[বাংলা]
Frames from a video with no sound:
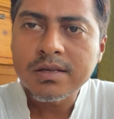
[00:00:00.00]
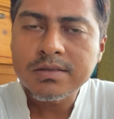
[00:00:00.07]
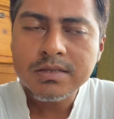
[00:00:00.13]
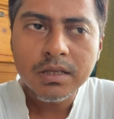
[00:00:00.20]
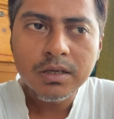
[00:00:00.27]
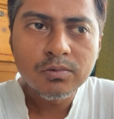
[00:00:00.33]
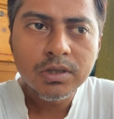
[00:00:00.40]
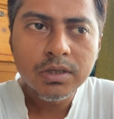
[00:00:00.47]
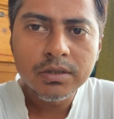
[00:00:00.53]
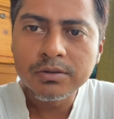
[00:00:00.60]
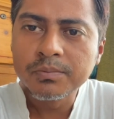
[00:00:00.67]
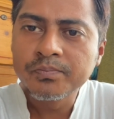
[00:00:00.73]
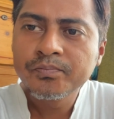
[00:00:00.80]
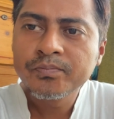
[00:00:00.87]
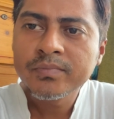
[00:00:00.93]
আসসালামু
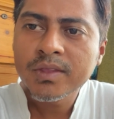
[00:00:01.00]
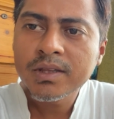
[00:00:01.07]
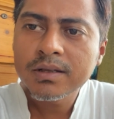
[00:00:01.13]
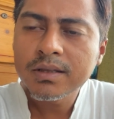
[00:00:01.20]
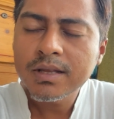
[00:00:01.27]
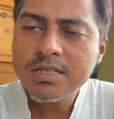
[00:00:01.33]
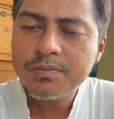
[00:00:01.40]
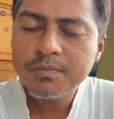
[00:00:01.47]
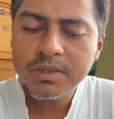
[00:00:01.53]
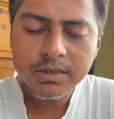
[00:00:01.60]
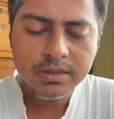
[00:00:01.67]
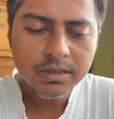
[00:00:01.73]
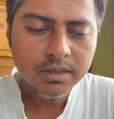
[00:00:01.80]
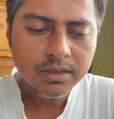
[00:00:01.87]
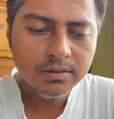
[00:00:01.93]
আলাইকুম ক্লাচ
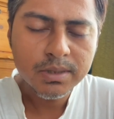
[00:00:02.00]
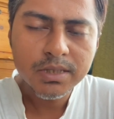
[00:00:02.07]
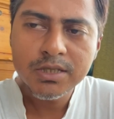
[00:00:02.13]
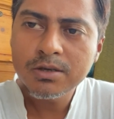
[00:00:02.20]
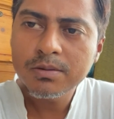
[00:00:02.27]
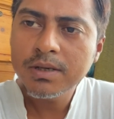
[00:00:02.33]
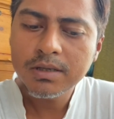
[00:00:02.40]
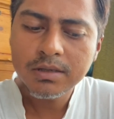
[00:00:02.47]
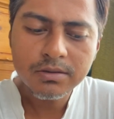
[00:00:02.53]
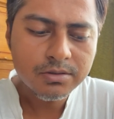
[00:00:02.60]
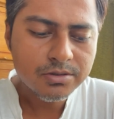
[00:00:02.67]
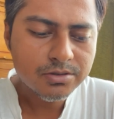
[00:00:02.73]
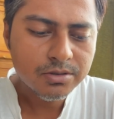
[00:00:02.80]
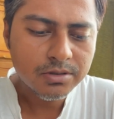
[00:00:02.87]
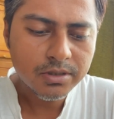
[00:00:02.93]
প্লেটের একটা ভিডিও
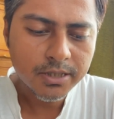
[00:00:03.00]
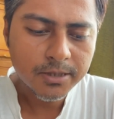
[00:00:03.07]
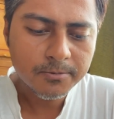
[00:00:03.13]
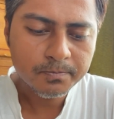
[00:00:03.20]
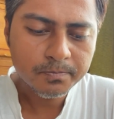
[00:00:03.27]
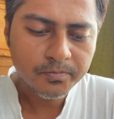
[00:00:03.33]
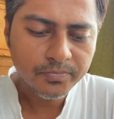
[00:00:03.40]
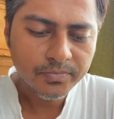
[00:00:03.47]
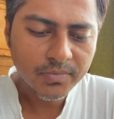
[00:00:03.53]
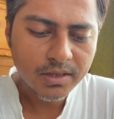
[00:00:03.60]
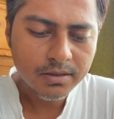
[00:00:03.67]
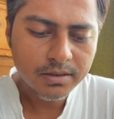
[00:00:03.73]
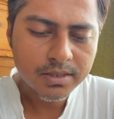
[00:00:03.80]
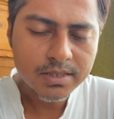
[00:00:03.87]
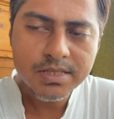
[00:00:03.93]
বানানোর জন্য
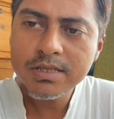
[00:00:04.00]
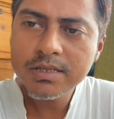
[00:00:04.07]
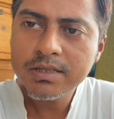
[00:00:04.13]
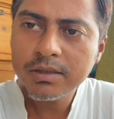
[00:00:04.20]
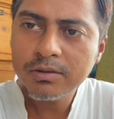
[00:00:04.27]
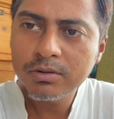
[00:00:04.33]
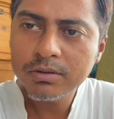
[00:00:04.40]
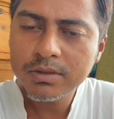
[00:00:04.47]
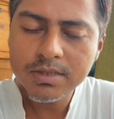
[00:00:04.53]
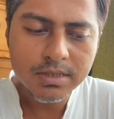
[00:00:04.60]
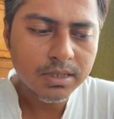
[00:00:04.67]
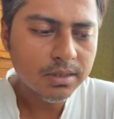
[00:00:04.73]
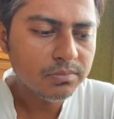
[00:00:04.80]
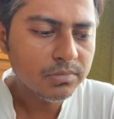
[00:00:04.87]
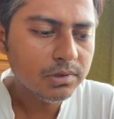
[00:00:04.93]
ইঞ্জিনটা
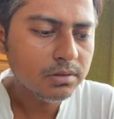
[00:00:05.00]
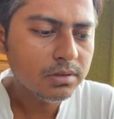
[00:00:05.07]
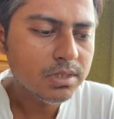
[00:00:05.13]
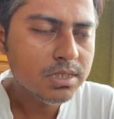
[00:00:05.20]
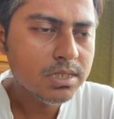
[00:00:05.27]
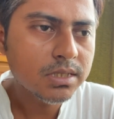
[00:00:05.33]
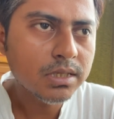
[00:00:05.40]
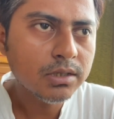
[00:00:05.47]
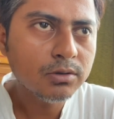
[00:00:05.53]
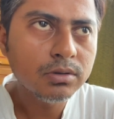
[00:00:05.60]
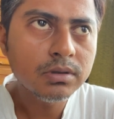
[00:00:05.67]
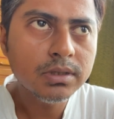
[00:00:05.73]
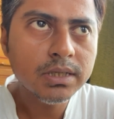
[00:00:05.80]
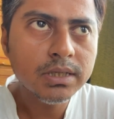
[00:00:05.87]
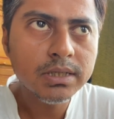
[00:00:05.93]
খুলতেছিলাম তো ইঞ্জিনটা
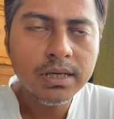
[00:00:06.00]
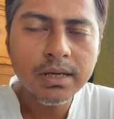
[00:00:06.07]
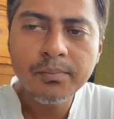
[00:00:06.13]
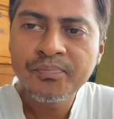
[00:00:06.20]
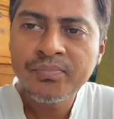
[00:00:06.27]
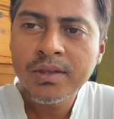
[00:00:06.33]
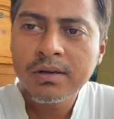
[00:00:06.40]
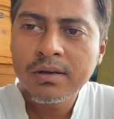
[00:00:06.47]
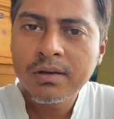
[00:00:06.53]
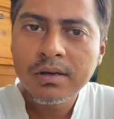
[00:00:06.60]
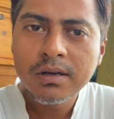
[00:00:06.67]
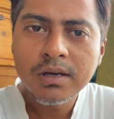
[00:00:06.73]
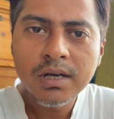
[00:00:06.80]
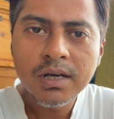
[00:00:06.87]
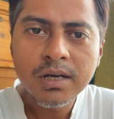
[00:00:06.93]
খুলতে গিয়ে
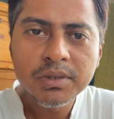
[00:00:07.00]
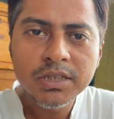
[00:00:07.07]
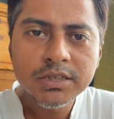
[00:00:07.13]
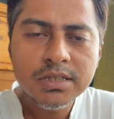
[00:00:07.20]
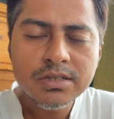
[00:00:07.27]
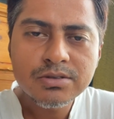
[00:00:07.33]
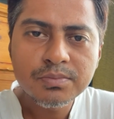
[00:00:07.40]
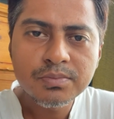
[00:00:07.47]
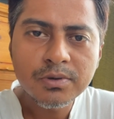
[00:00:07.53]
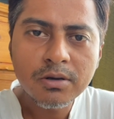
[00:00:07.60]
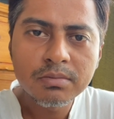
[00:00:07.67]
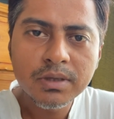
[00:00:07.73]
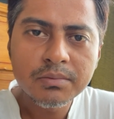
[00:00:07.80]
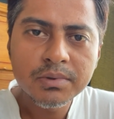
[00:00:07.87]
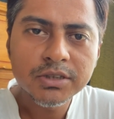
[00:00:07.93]
বেশ কিছু
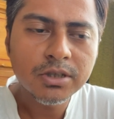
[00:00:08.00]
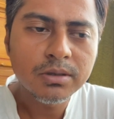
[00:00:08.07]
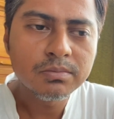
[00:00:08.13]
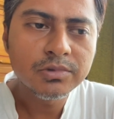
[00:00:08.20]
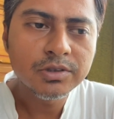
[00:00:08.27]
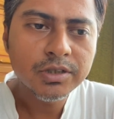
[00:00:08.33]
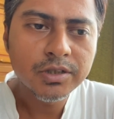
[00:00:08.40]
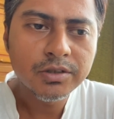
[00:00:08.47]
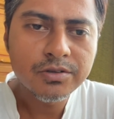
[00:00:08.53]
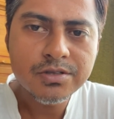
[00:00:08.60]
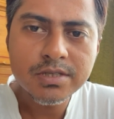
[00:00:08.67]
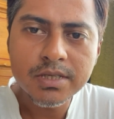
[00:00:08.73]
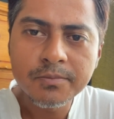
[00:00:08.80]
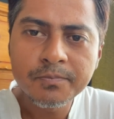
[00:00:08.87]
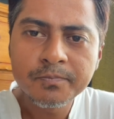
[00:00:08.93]
প্রবলেমের সম্মুখীন
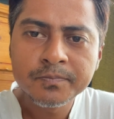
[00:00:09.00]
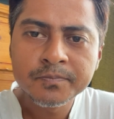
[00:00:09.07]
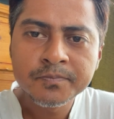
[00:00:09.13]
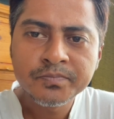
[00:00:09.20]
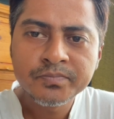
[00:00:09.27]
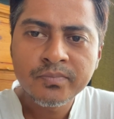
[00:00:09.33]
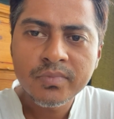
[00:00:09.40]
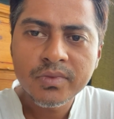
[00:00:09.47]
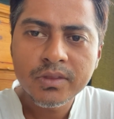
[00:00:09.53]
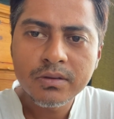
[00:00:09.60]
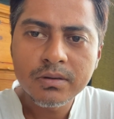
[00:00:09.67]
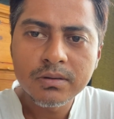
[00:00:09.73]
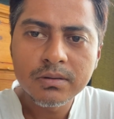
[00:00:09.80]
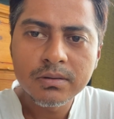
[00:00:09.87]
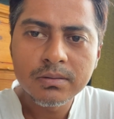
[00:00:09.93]
হয়েছি
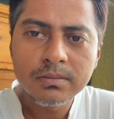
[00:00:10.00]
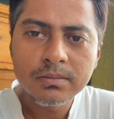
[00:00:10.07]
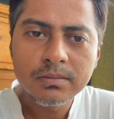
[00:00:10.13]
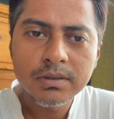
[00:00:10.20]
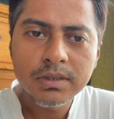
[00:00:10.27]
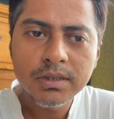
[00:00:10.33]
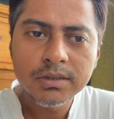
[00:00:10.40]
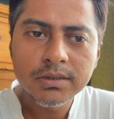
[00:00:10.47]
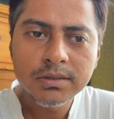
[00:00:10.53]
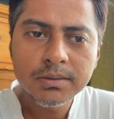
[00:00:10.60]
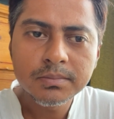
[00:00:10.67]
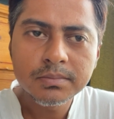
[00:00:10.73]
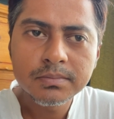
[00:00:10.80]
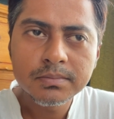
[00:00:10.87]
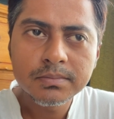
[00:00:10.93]
তো এই
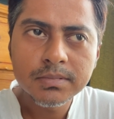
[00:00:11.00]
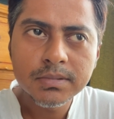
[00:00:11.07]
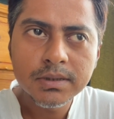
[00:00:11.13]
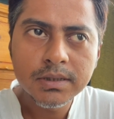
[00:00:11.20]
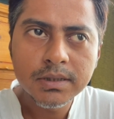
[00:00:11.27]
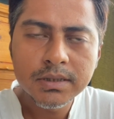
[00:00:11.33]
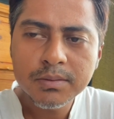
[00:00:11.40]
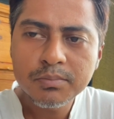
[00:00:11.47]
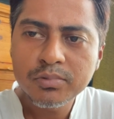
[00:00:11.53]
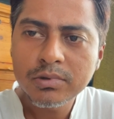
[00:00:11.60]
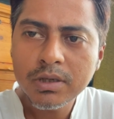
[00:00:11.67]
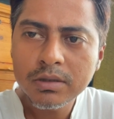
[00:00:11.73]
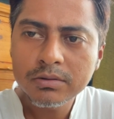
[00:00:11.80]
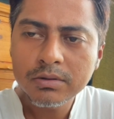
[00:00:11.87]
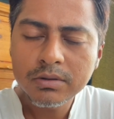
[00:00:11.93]
এটা
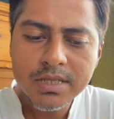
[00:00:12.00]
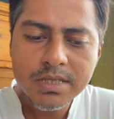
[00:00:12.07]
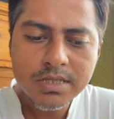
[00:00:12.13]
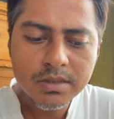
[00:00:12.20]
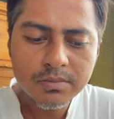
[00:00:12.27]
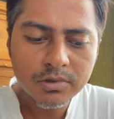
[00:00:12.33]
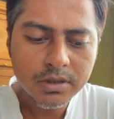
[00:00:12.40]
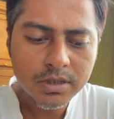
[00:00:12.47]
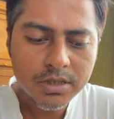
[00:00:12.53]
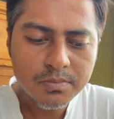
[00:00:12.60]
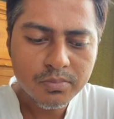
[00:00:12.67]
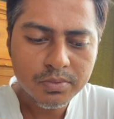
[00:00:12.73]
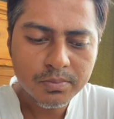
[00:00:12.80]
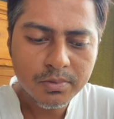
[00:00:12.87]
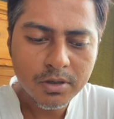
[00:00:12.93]
পুরাতন ইঞ্জিন বলে এই
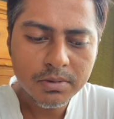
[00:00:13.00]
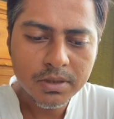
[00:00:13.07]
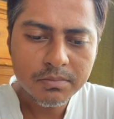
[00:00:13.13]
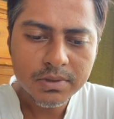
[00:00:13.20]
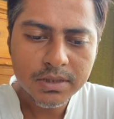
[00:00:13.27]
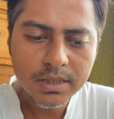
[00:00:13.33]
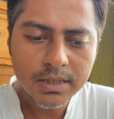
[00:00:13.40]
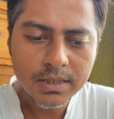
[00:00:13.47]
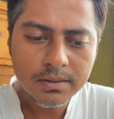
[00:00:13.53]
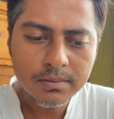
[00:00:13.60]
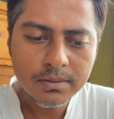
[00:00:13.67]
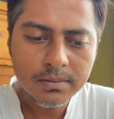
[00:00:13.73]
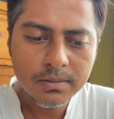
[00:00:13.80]
প্রবলেমটা না